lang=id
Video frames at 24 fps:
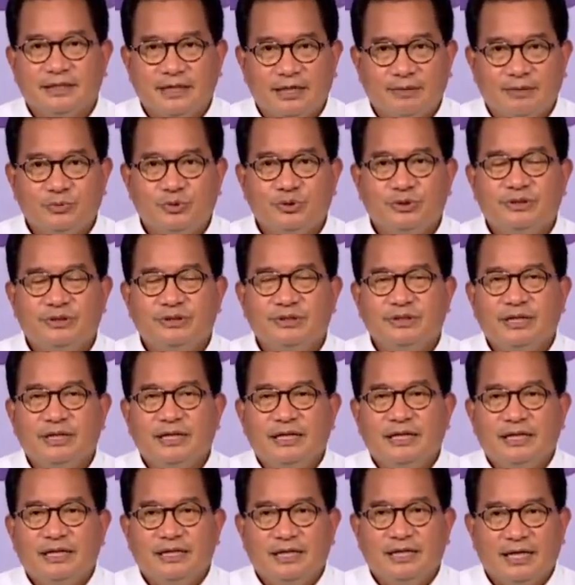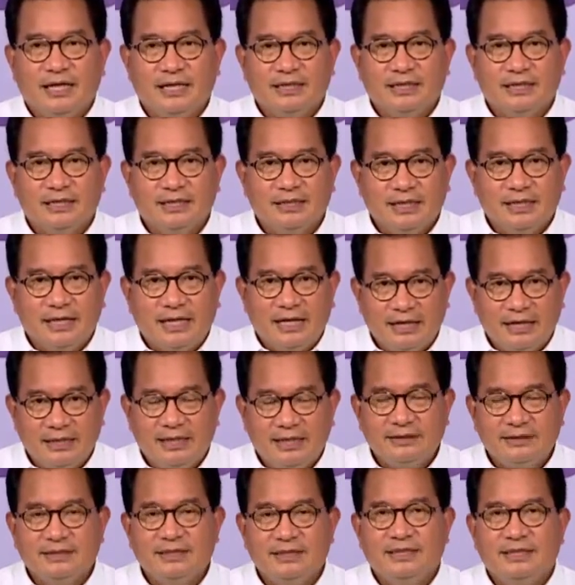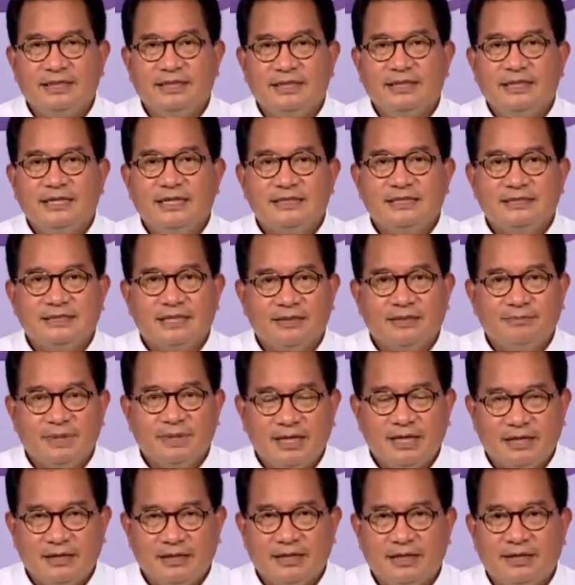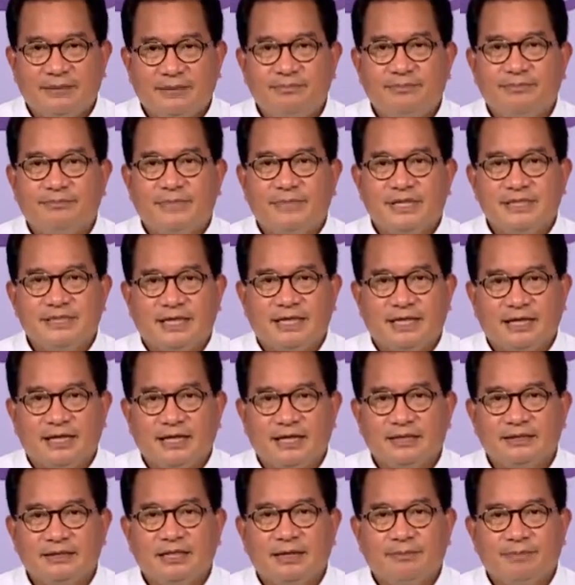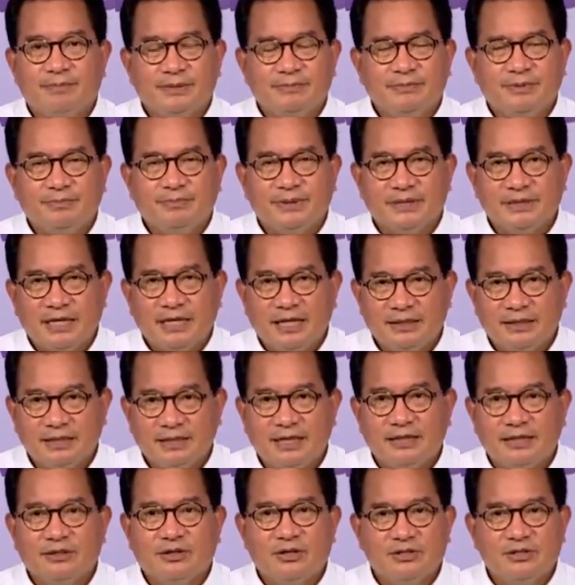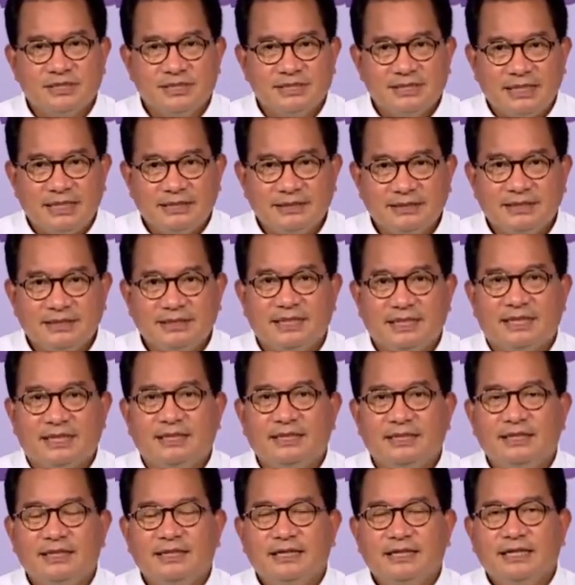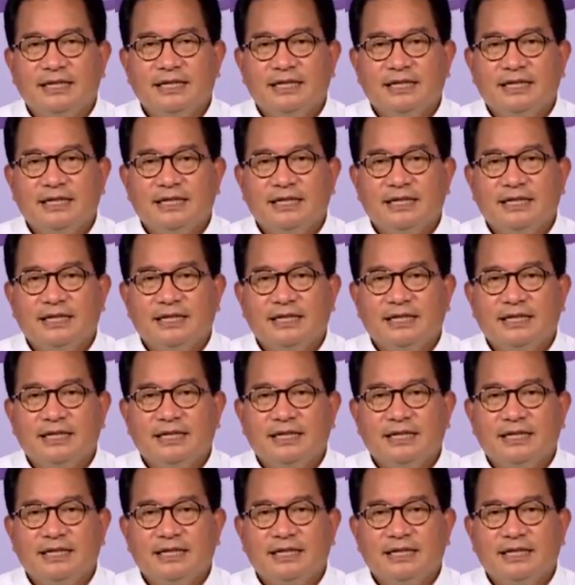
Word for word: Namun, dengan kerendahan hati, saya berharap masyarakat dapat mempertahankan konsistensinya